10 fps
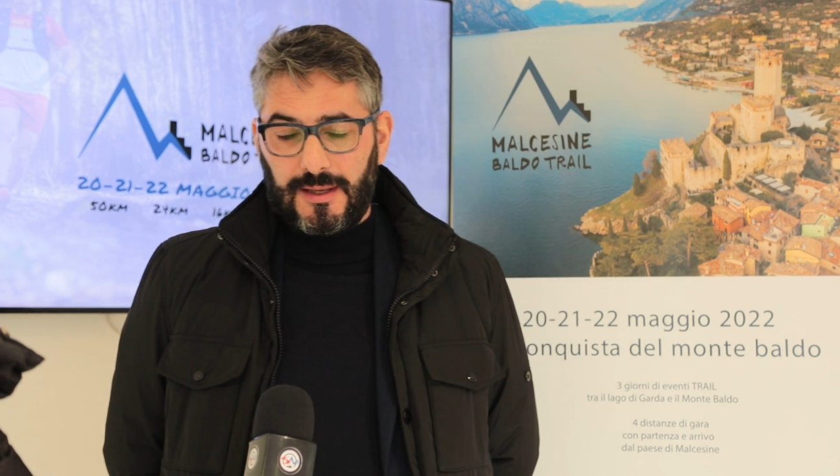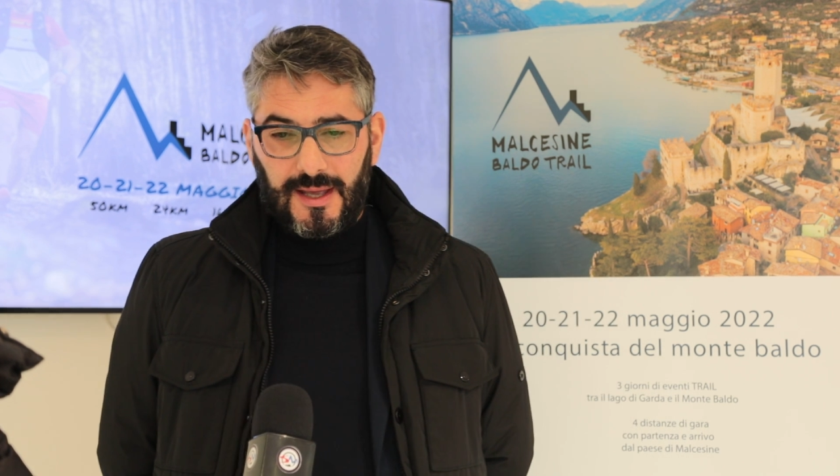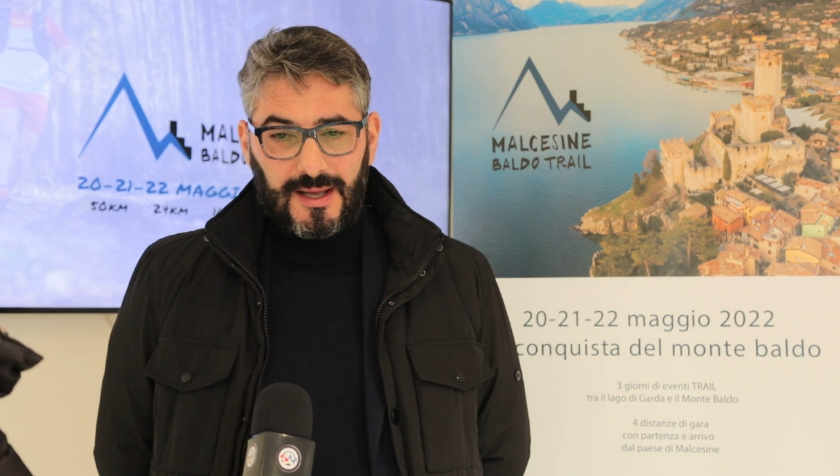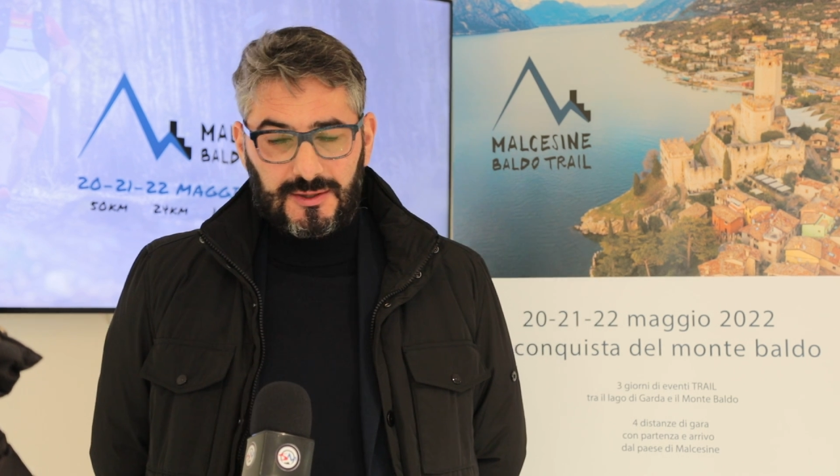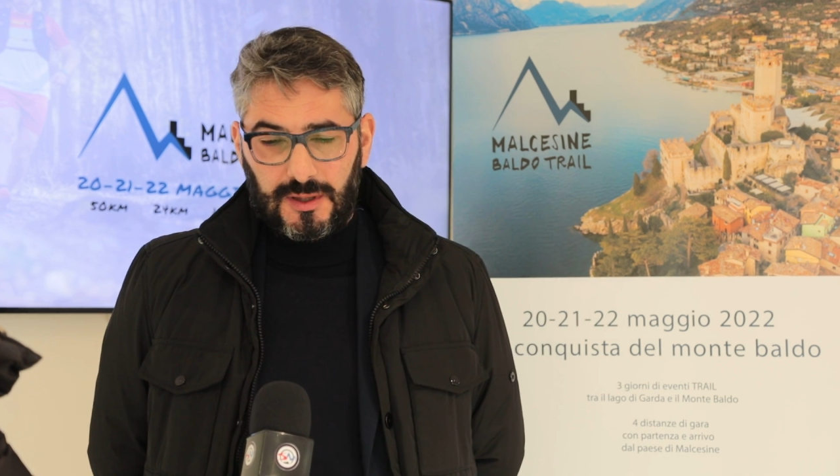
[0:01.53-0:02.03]

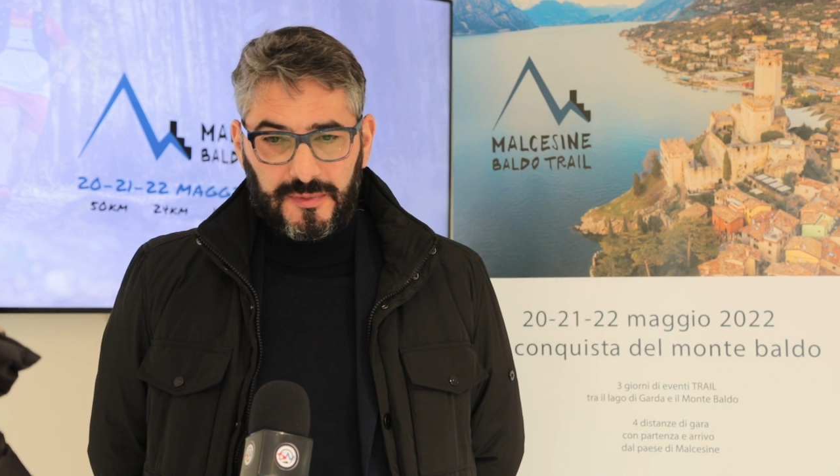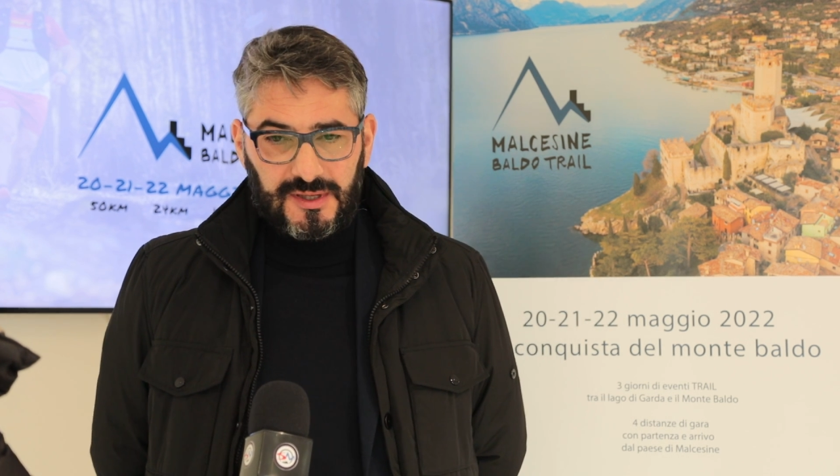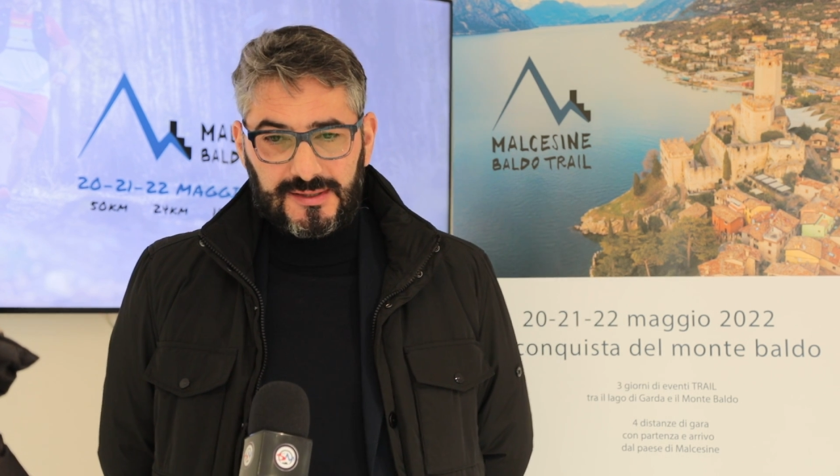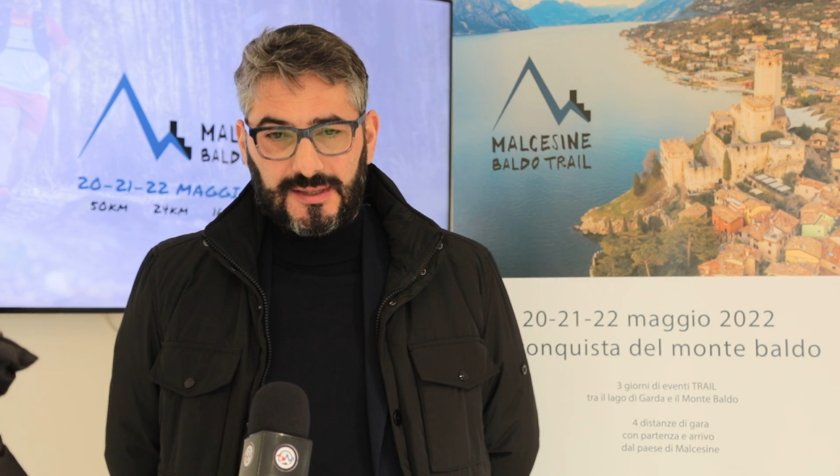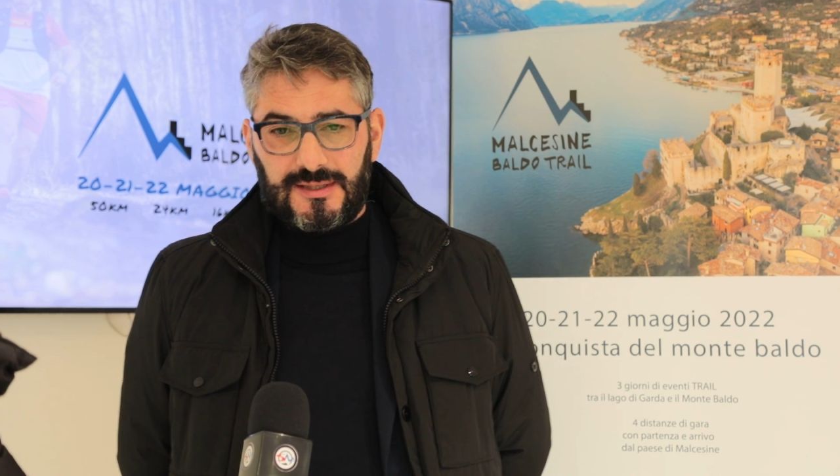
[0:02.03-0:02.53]
ringrazio
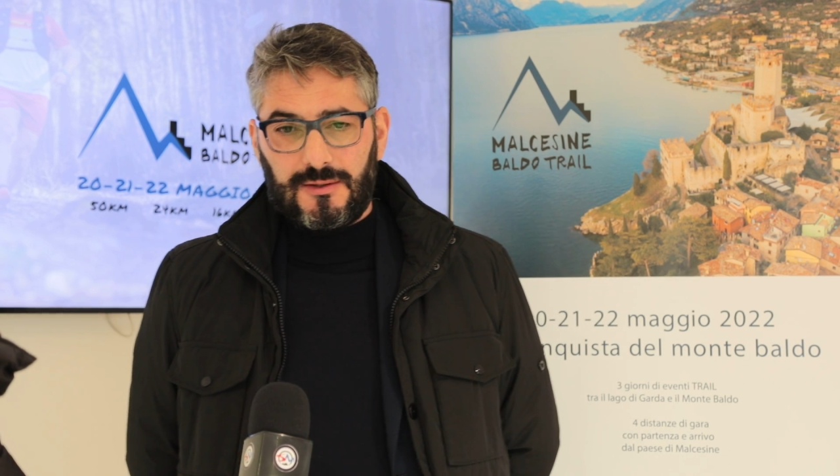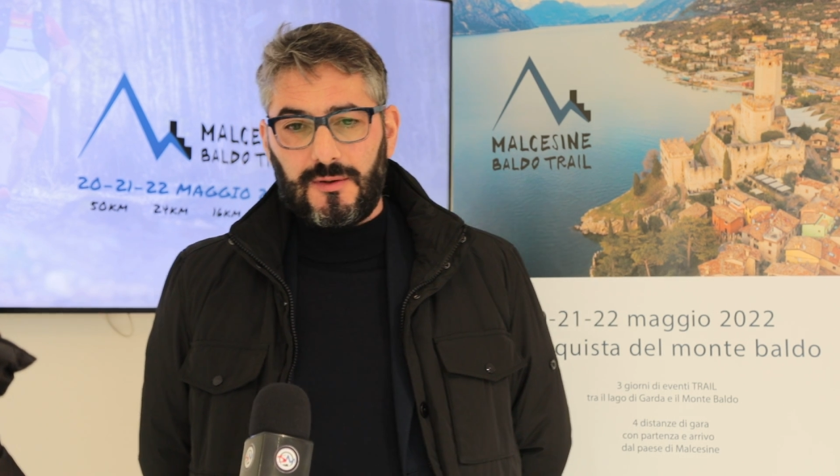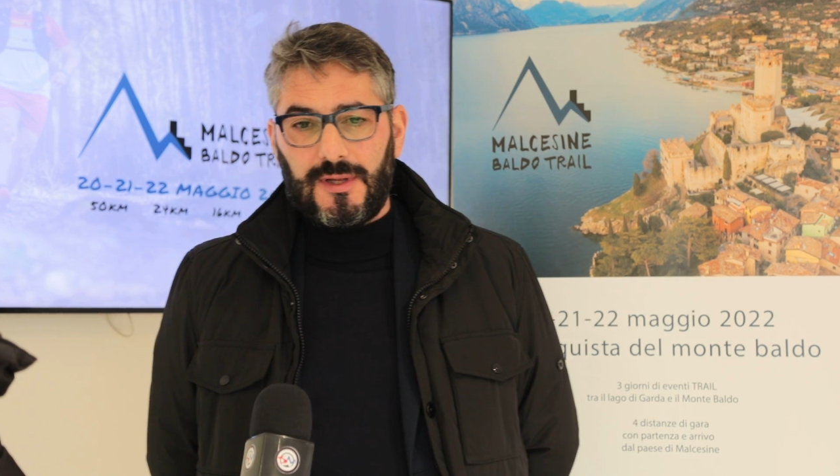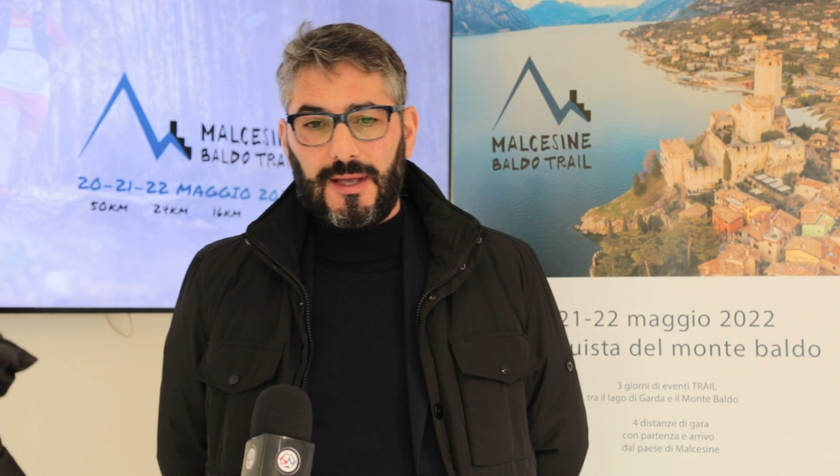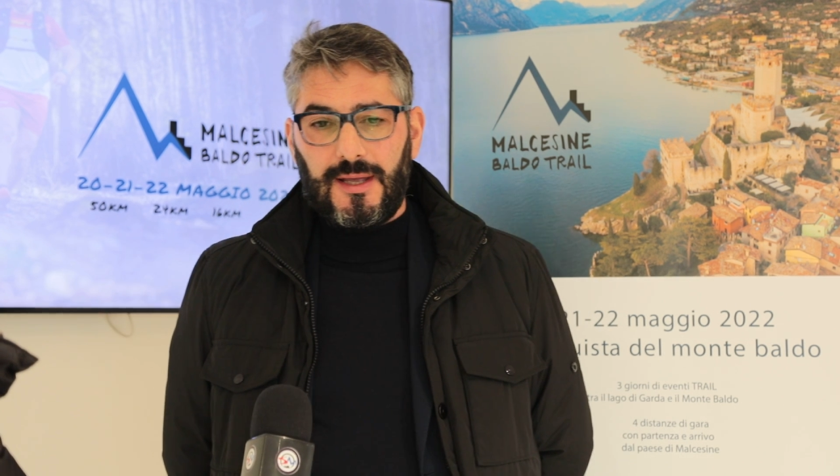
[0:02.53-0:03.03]

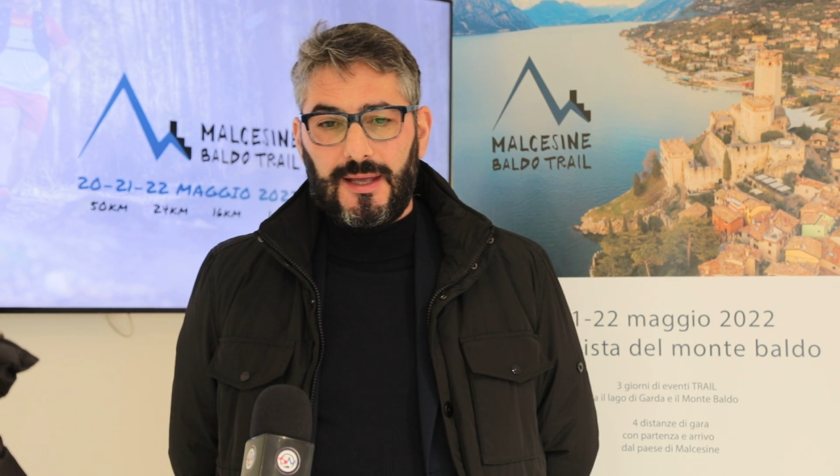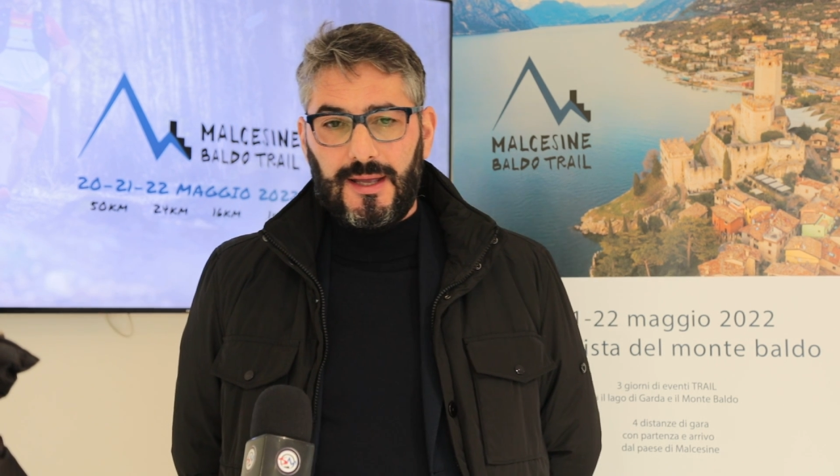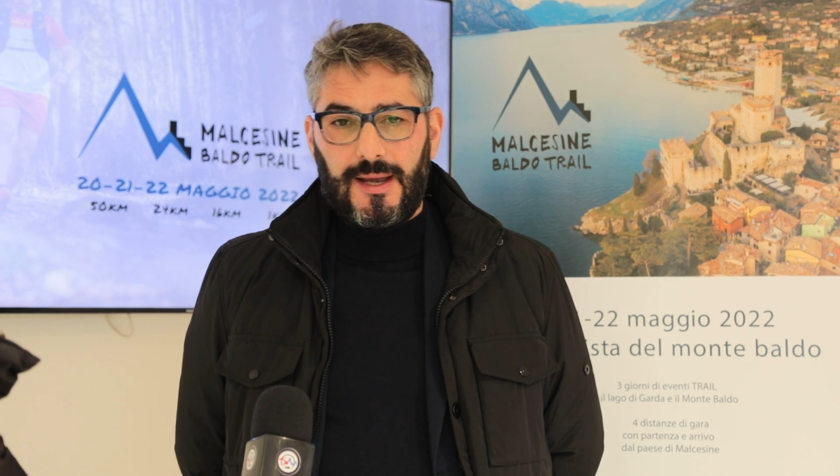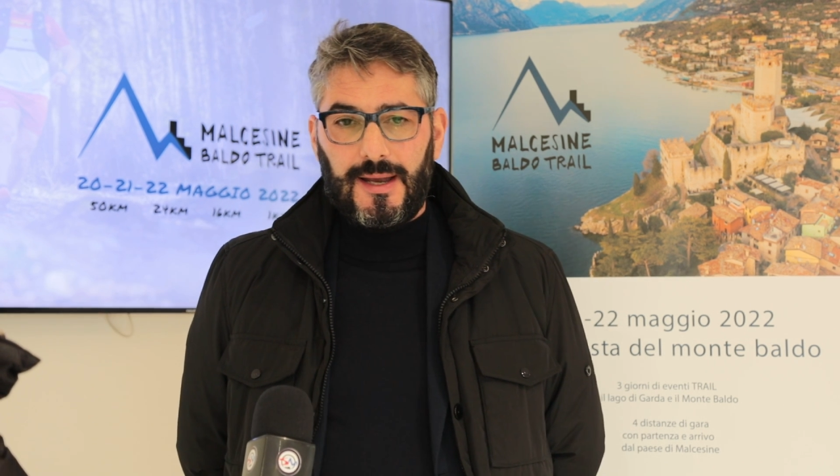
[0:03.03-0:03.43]
l'amministrazione e,